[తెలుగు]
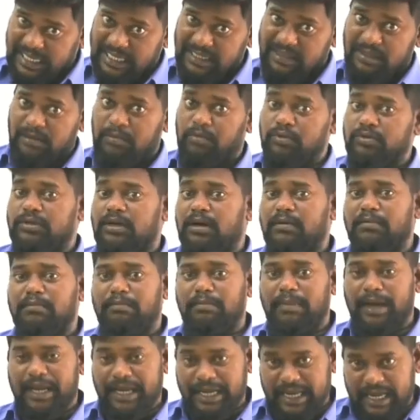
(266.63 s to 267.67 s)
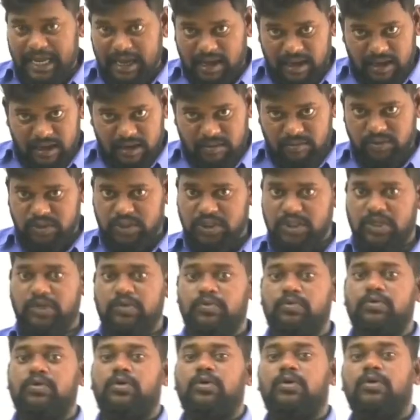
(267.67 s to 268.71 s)
కేసముద్రం బయ్యారం
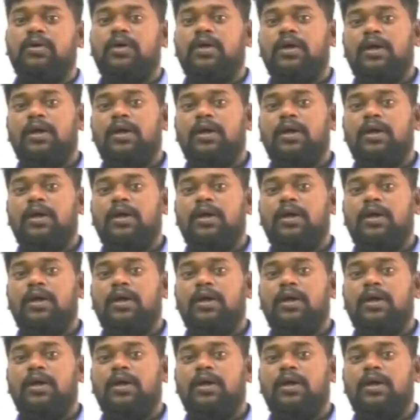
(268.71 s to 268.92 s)
చెరువు